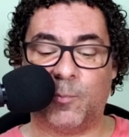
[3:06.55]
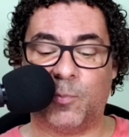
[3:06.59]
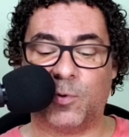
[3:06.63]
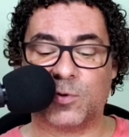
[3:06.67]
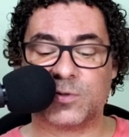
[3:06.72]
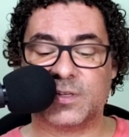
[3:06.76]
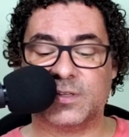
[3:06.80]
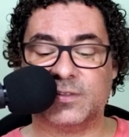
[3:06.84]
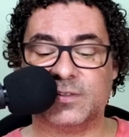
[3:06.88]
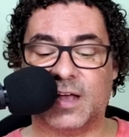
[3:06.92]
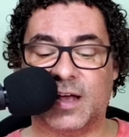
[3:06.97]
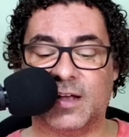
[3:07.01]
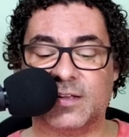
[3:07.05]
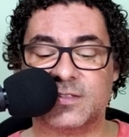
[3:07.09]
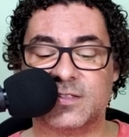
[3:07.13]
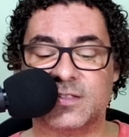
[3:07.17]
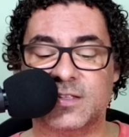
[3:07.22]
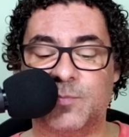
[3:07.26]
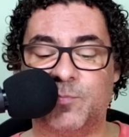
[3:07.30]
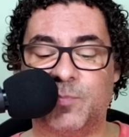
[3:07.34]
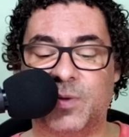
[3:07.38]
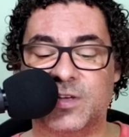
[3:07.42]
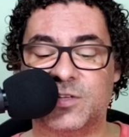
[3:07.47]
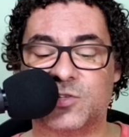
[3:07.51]

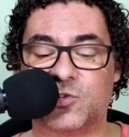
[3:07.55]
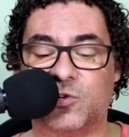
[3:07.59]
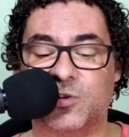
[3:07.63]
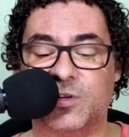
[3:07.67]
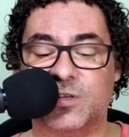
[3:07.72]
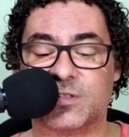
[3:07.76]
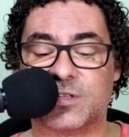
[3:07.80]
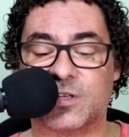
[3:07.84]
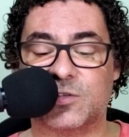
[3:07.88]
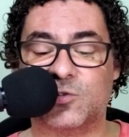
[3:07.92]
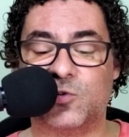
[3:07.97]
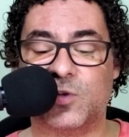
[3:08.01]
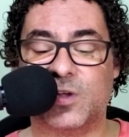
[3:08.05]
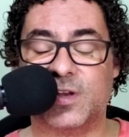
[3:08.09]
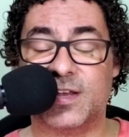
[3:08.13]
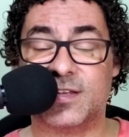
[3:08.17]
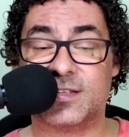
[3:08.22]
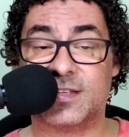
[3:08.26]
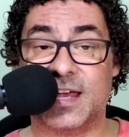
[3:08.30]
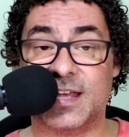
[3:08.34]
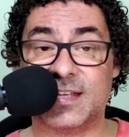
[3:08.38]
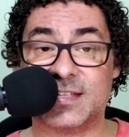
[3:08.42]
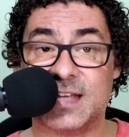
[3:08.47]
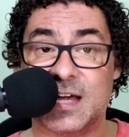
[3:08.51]
aposentados e pensionistas do
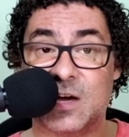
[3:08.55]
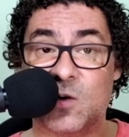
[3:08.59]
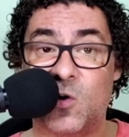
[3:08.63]
INSS,